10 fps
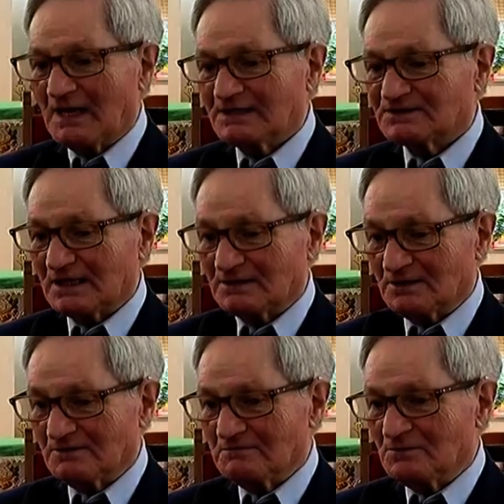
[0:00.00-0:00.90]
È
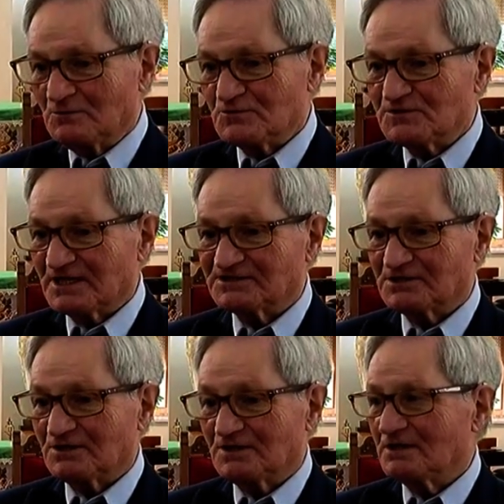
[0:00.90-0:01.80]
stato un
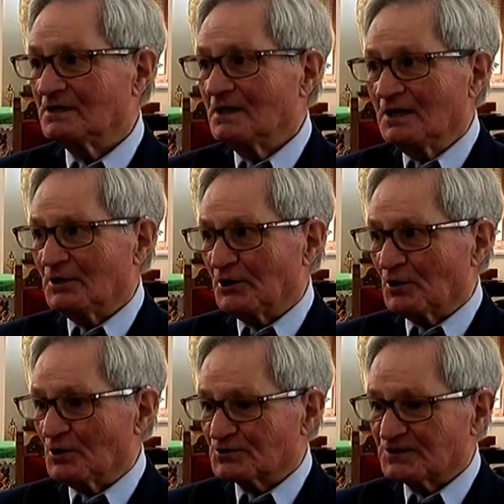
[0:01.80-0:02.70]
gesto di
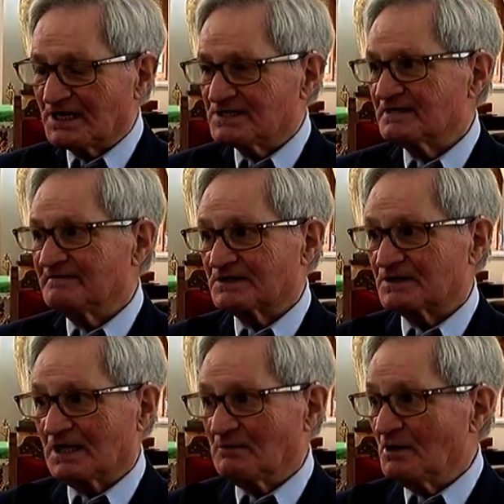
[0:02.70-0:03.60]
riconoscenze
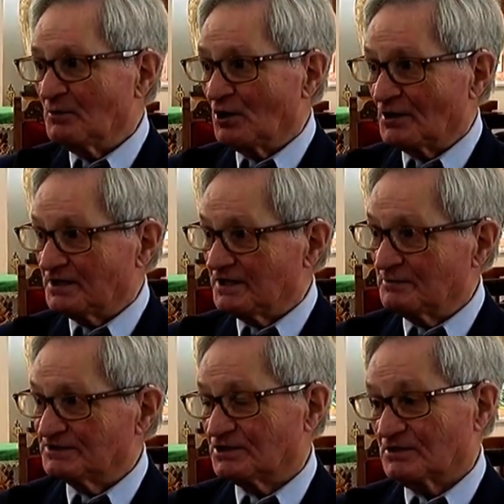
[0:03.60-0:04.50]
verso la memoria di
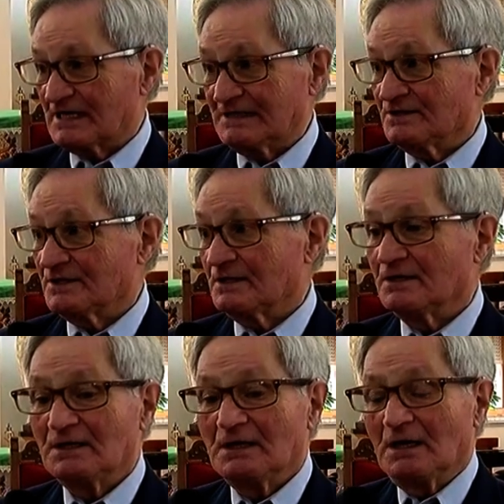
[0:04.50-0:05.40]
questo grande
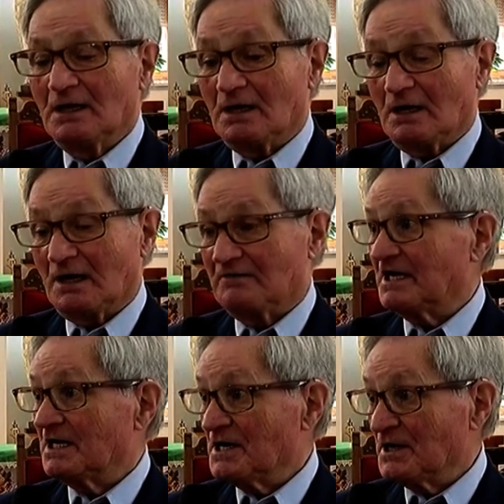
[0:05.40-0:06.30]
uh,
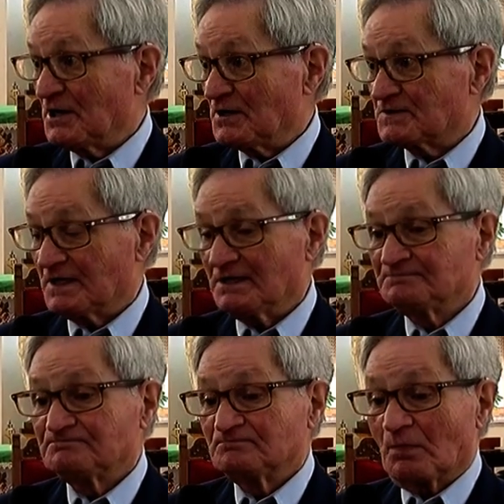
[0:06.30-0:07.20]
avellinese.
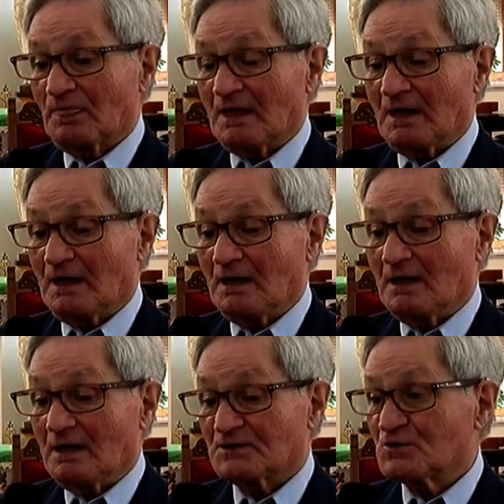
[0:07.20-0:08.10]
Eh,
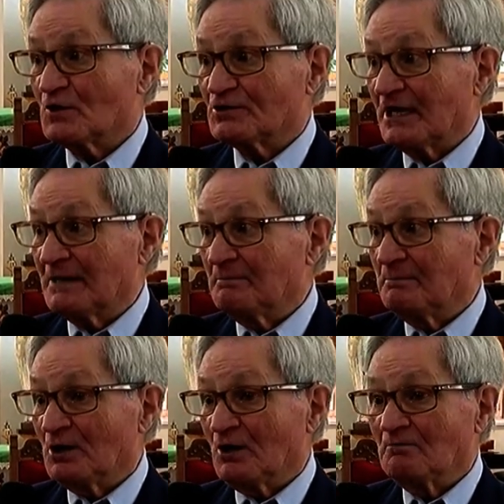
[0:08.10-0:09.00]
a suo
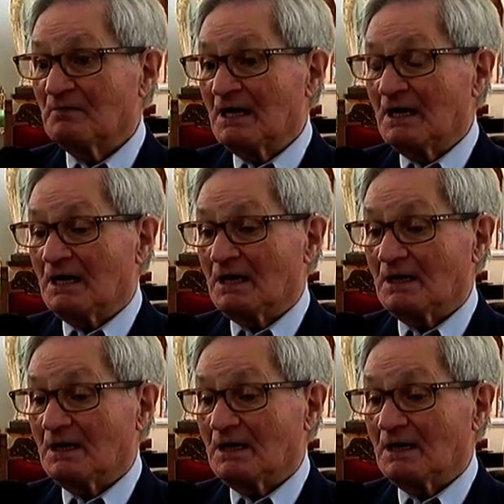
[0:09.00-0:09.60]
tempo eh,